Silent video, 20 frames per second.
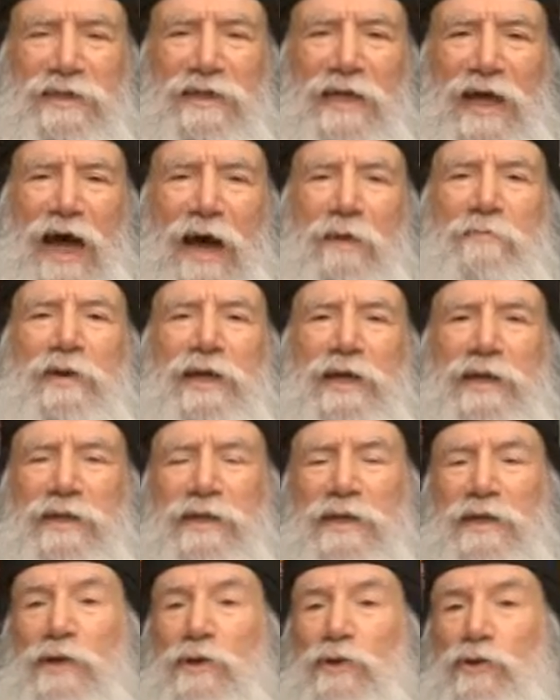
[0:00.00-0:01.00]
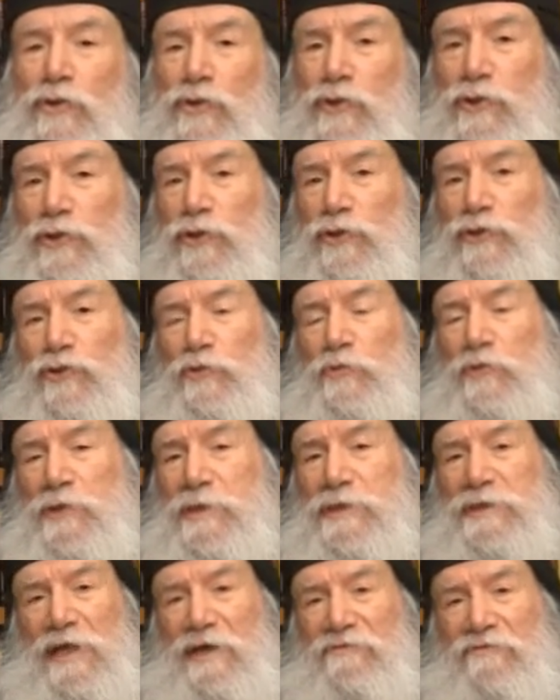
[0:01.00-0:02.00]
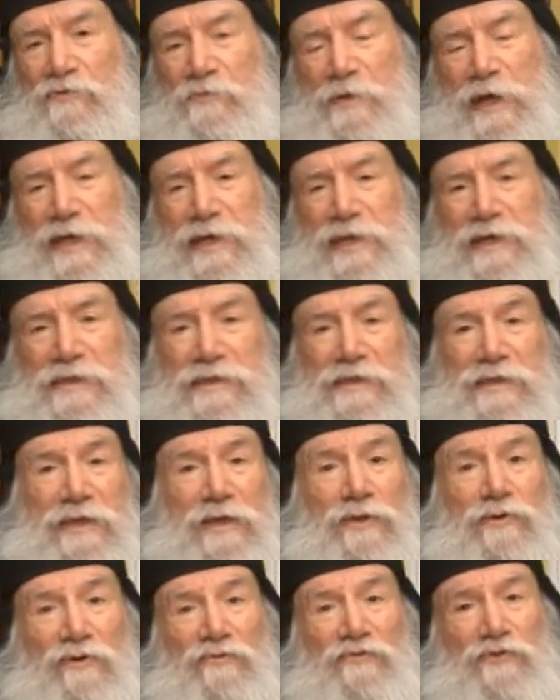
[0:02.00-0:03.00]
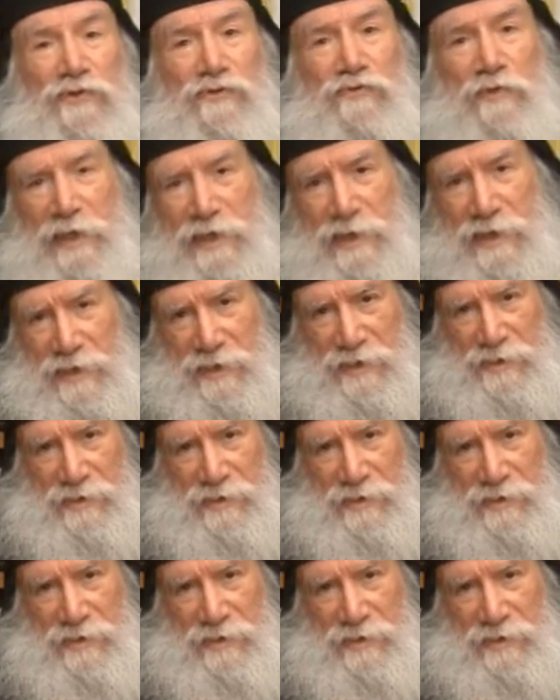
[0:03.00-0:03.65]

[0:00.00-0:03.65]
amen que Dieu Tout-Puissant vous bénisse, qui que vous soyez.